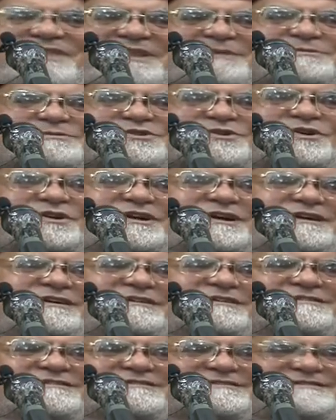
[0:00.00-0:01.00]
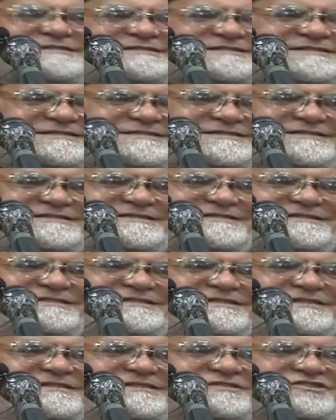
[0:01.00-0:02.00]
بسرعة
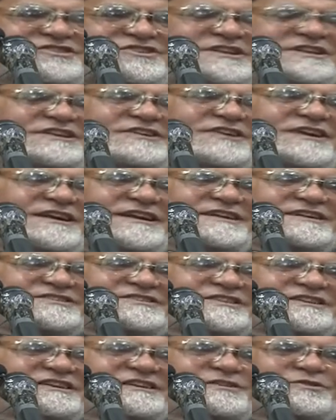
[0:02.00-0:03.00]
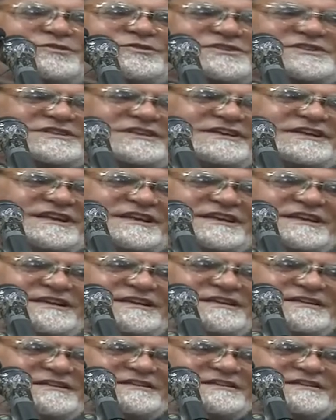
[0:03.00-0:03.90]
شيل وانا شيل الجثة يلا